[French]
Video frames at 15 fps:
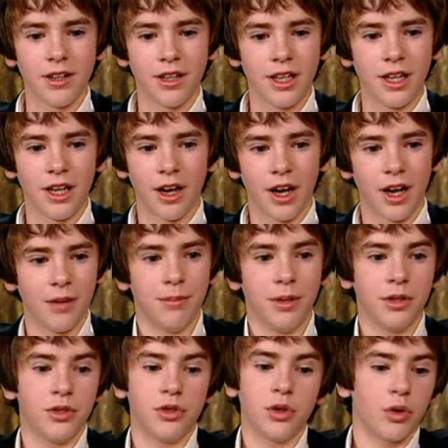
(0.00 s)
et, bien
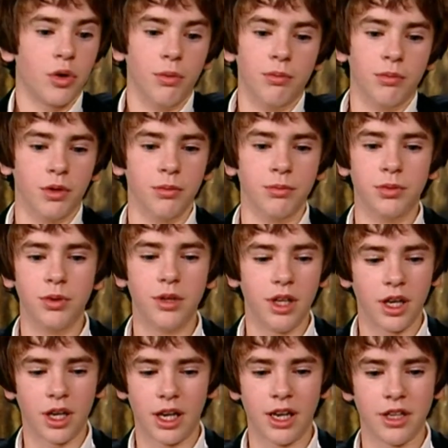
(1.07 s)
sûr, comme, comme tous les
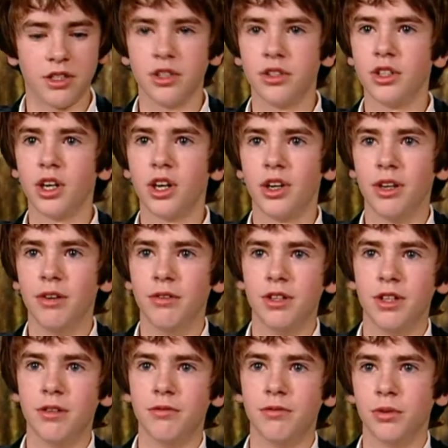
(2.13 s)
réalisateurs,
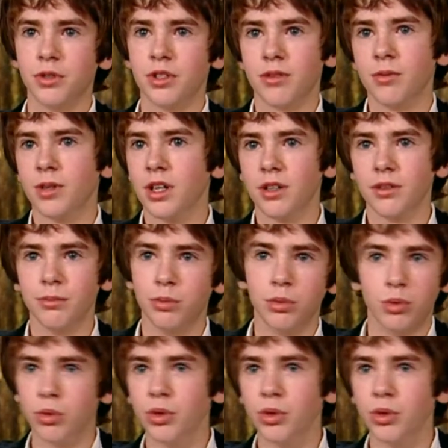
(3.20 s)
il, faut avoir beaucoup